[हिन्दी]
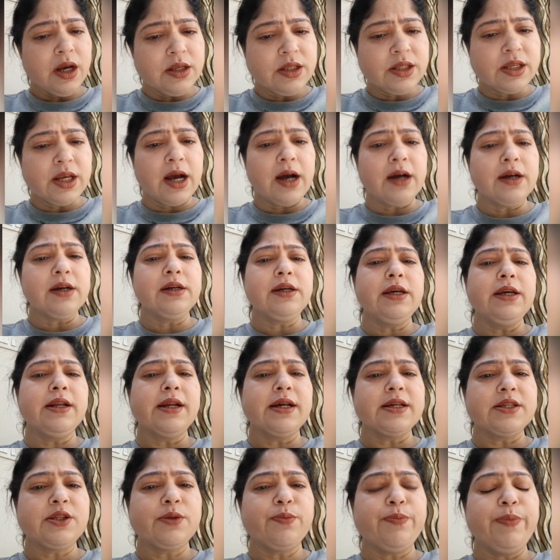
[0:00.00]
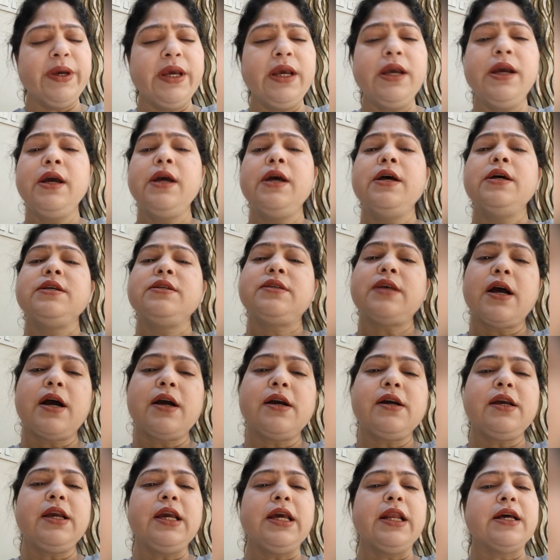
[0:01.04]
साग की रेसिपी साग
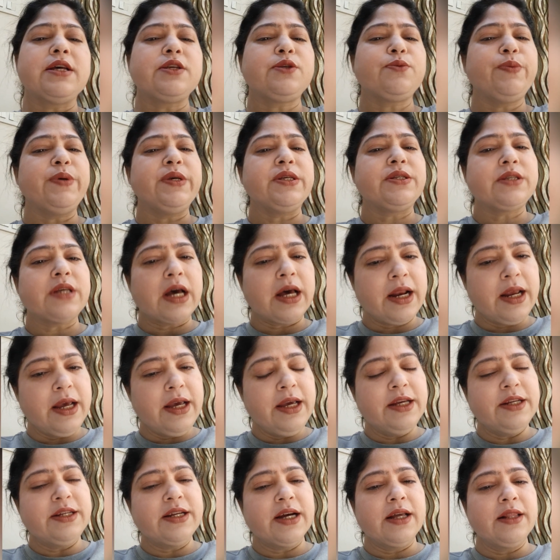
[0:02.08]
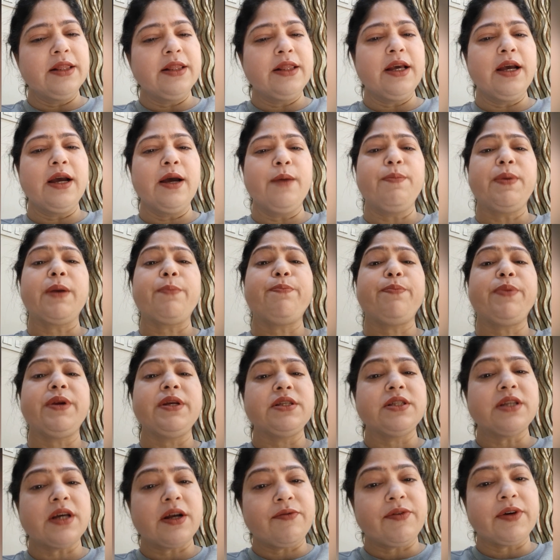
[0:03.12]
की रेसिपी सारे ही जानते हैं पर
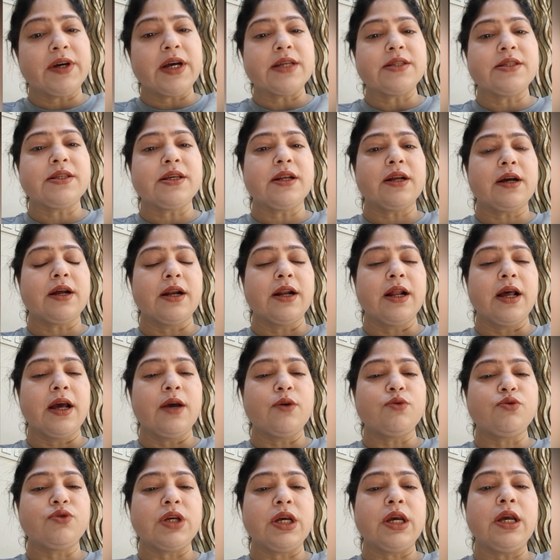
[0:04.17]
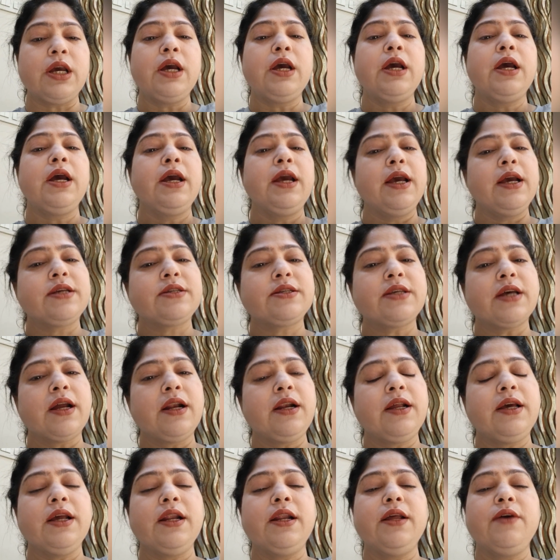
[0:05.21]
प्रिजर्व कैसे रखना है उसे एक साल
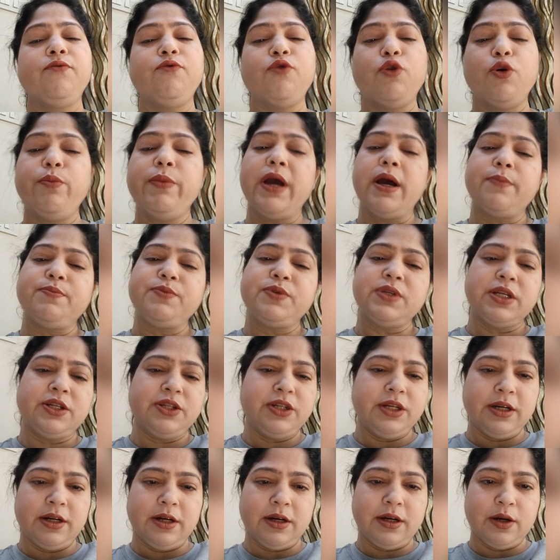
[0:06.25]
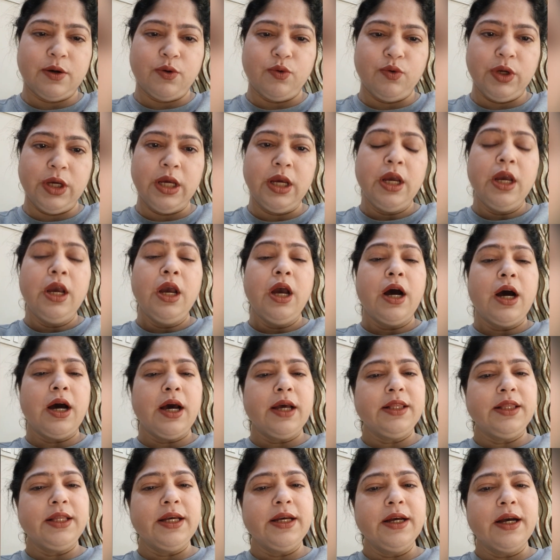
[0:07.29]
के लिए वो मैं आपसे शेयर करूंगी आई
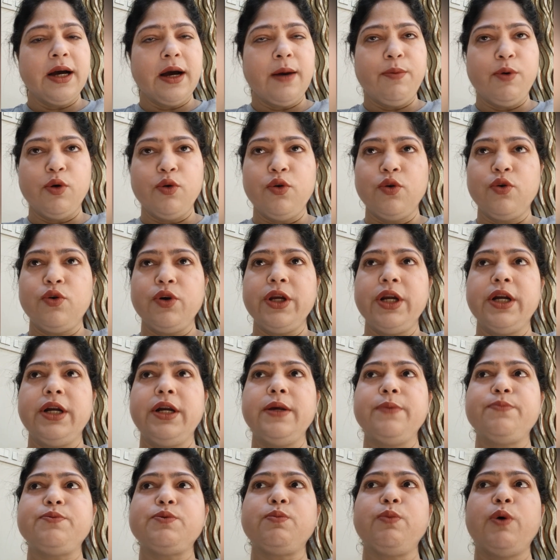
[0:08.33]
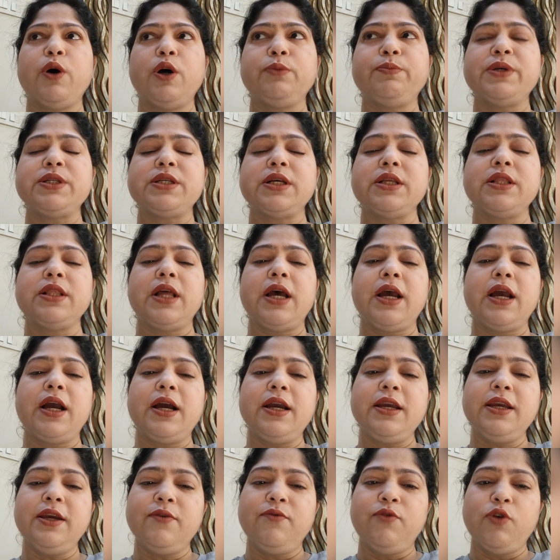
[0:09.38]
थिंक आप लोगों को ये टिप्स बहुत पसंद आएगा
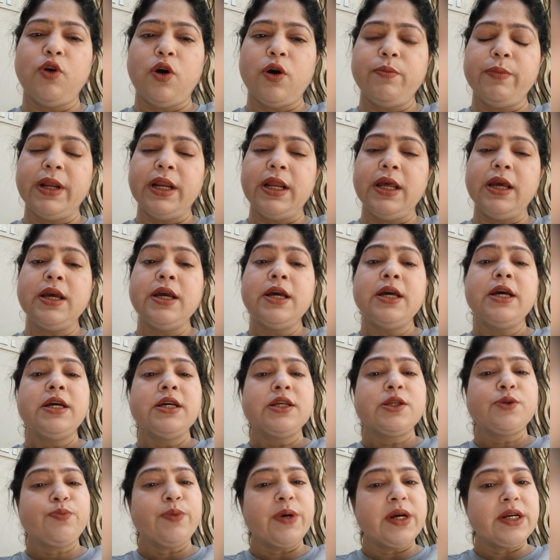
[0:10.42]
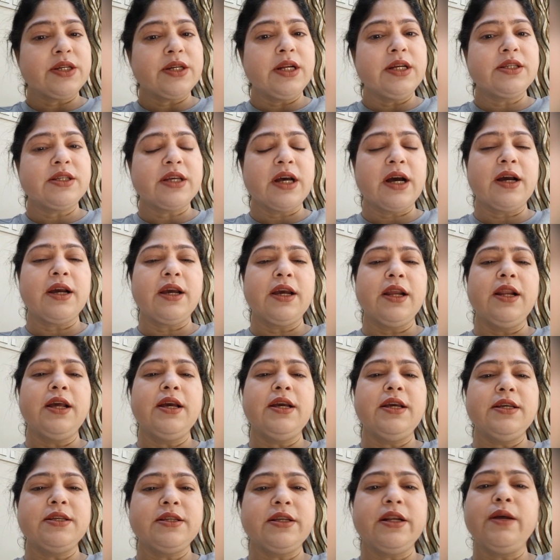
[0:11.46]
ये व्लॉग मैंने स्पेशली साग के लिए
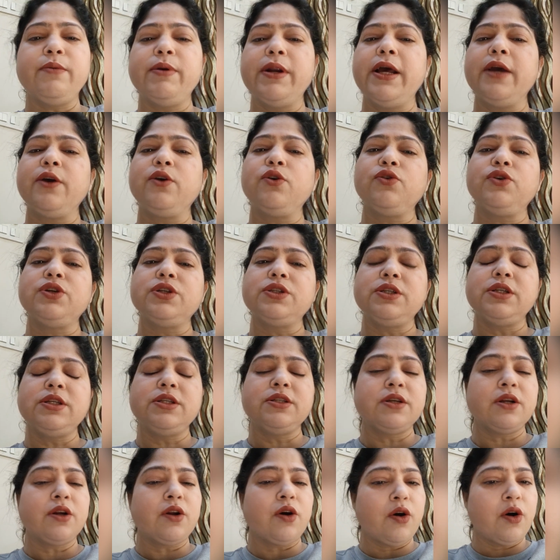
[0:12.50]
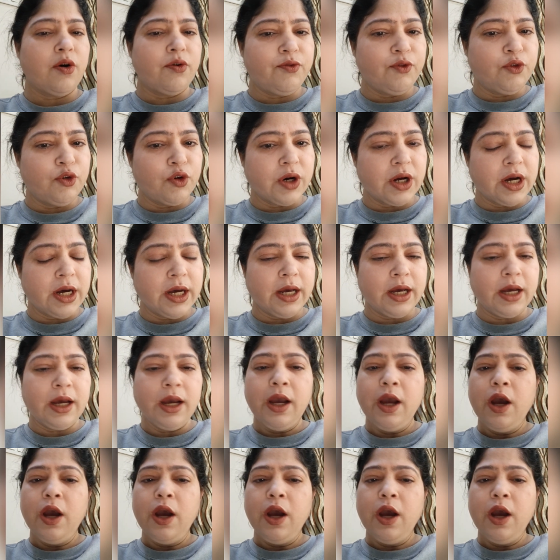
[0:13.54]
इसलिए बनाया क्योंकि सीजन ऑफ हो रहा है